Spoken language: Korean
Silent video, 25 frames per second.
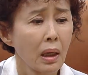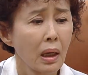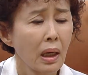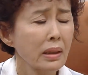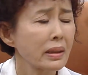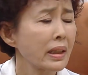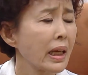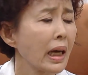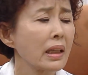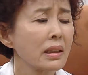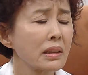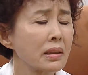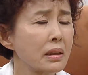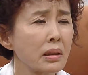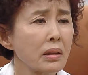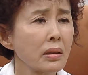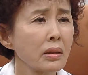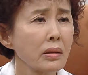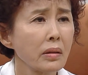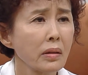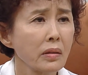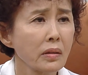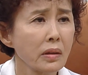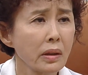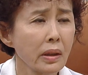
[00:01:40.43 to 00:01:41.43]
아 그냥
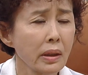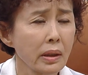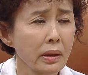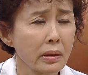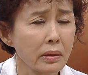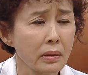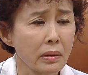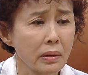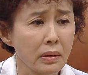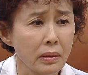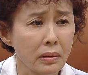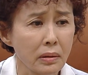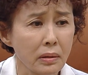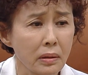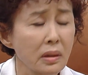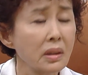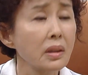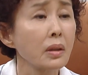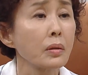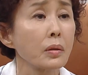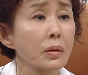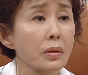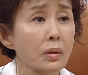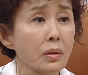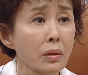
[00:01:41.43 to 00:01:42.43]
그러려니 해요.
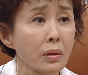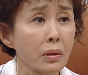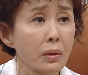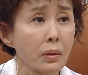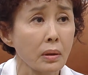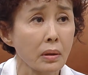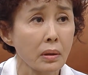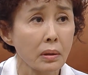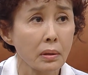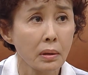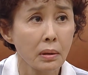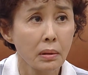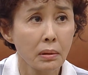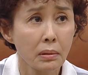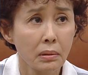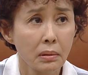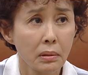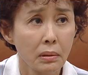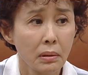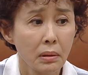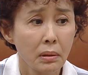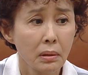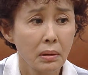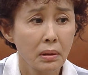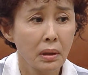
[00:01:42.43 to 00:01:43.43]
어쩌겠어.
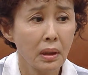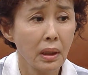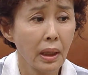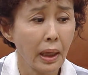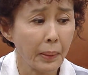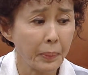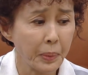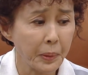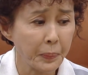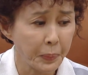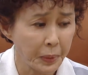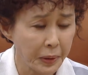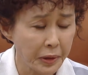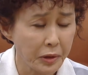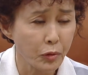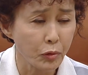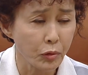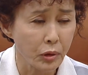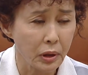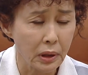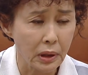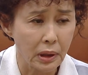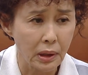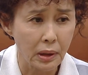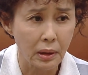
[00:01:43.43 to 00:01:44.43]
네 애비
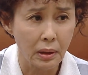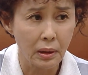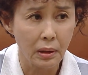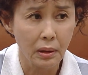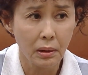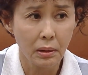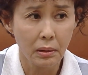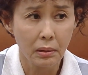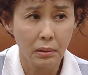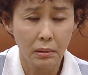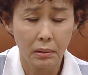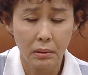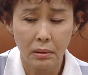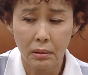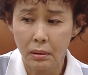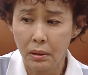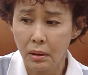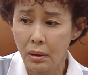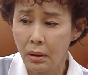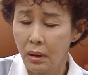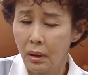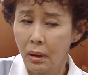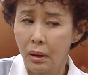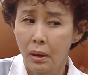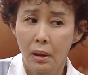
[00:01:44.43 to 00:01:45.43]
핏줄인데.
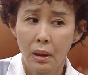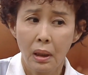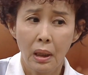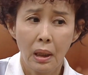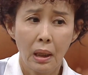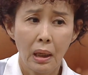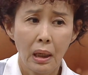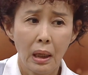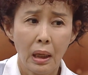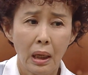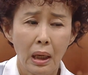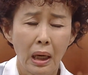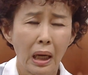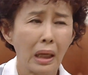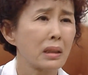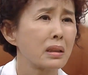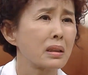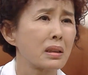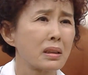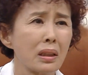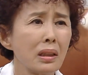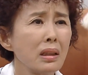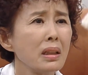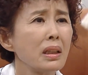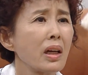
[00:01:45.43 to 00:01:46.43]
아이
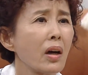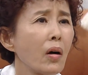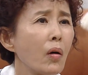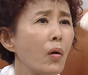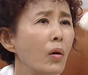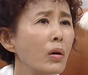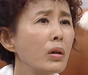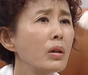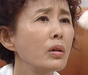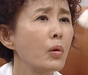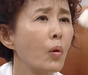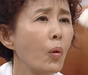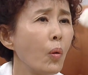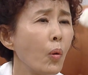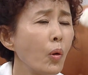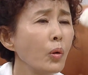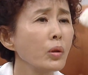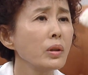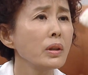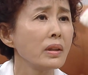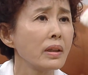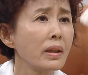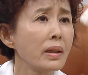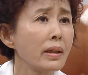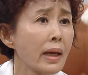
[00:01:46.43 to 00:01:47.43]
그러니까 얼른 그
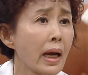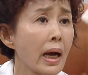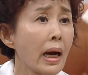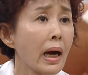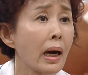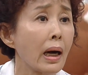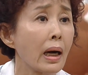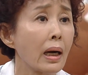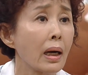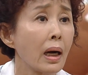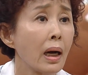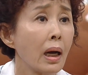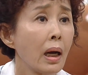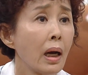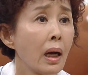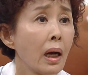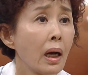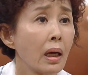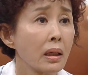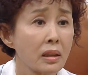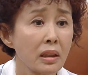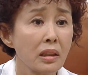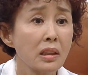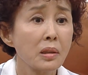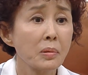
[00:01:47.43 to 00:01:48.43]
혼인을 해야.
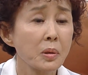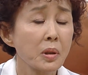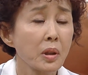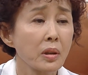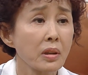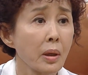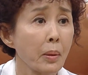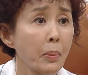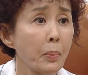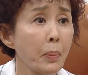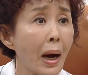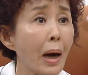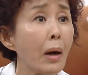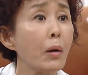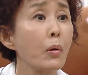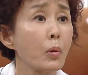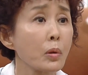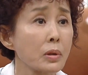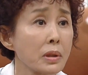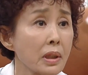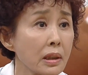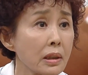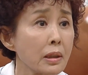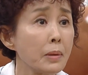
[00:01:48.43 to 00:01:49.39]
그 집서 저 마음고생